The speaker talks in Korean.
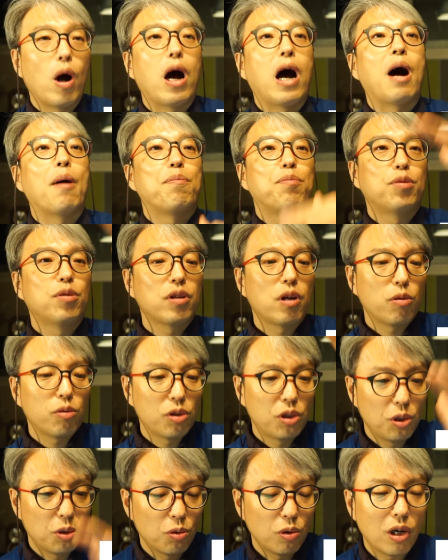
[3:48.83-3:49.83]
앞으로 가고
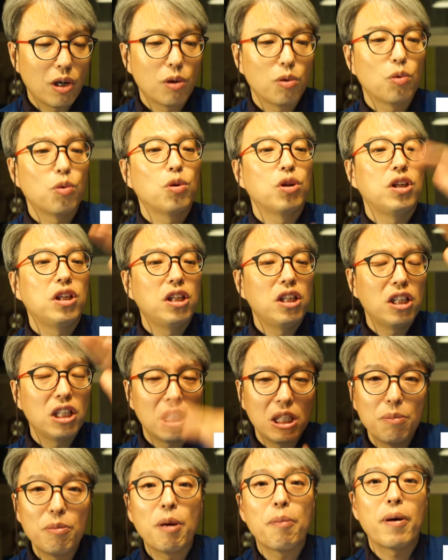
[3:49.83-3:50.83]
뒤로 가고 이
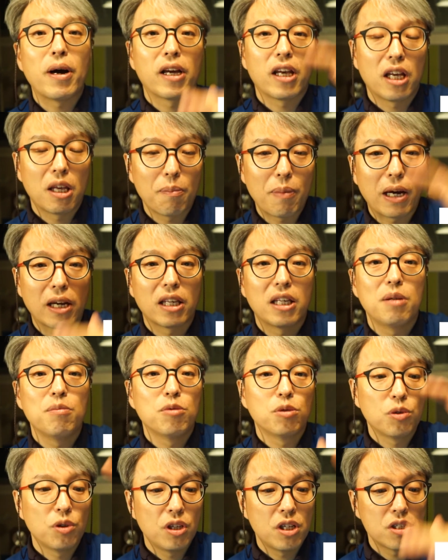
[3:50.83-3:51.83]
힘의 방향이
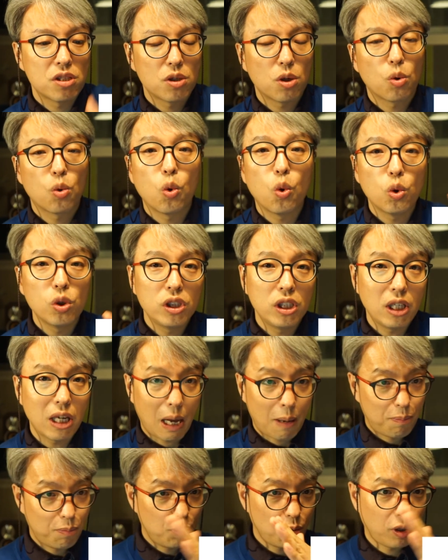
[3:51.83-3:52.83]
바뀜으로 인해서 콘이
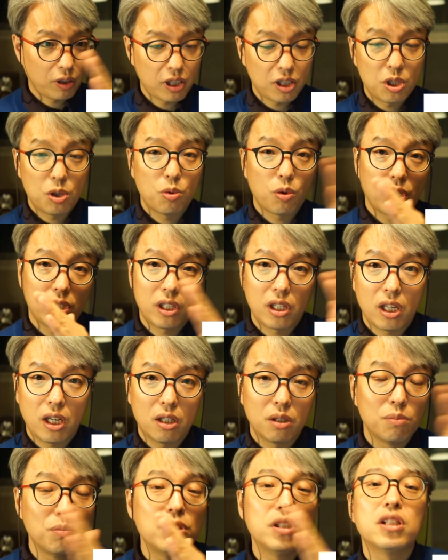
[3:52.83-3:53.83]
앞으로 갔다 뒤로 갔다
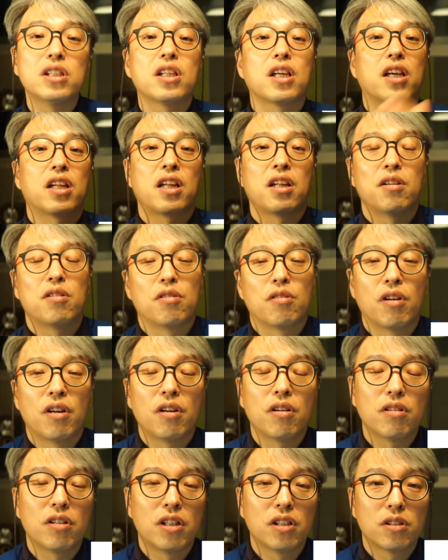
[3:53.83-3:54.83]
움직이게 되는
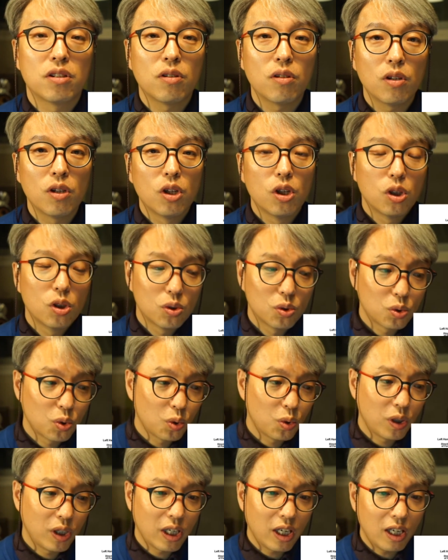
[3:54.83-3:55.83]
거예요. 그래서
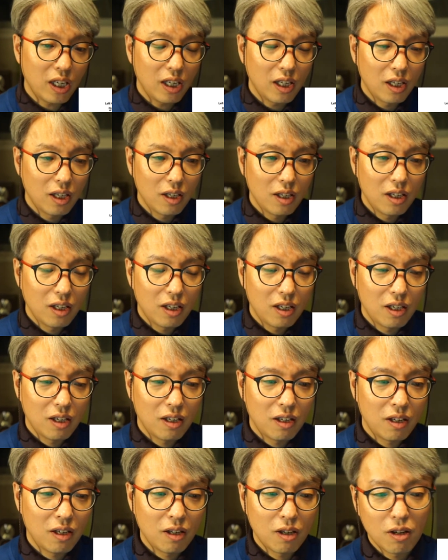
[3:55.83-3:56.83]
소리가
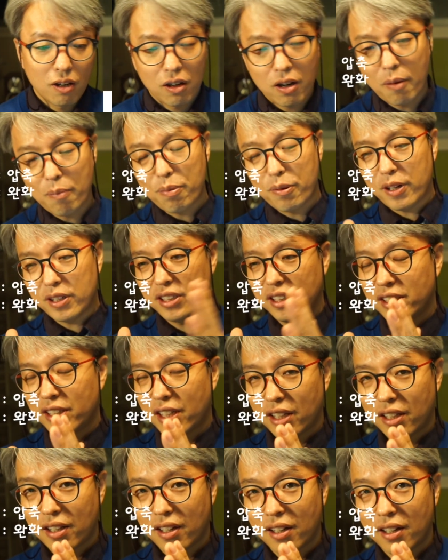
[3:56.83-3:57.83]
어, 컴프레싱
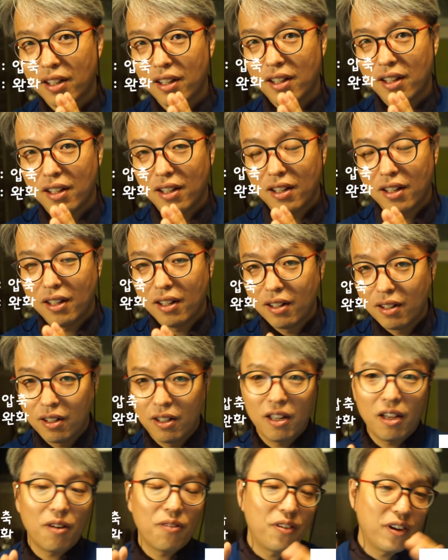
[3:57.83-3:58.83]
됐다가
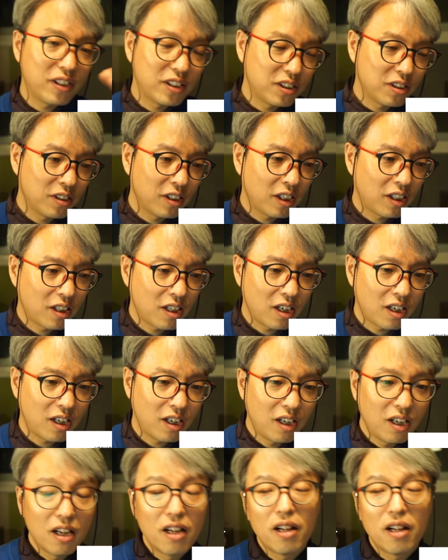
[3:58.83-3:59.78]
레어팩션 됐다가